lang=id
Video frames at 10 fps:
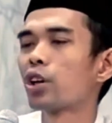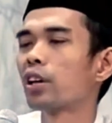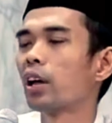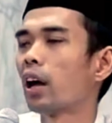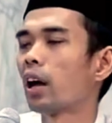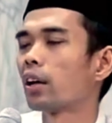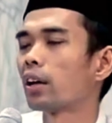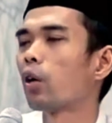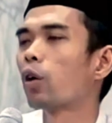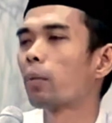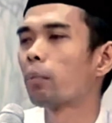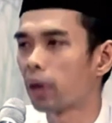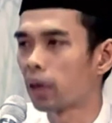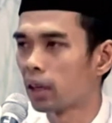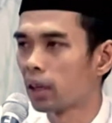syariah Riau
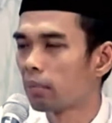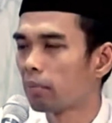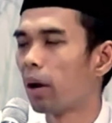Kepri.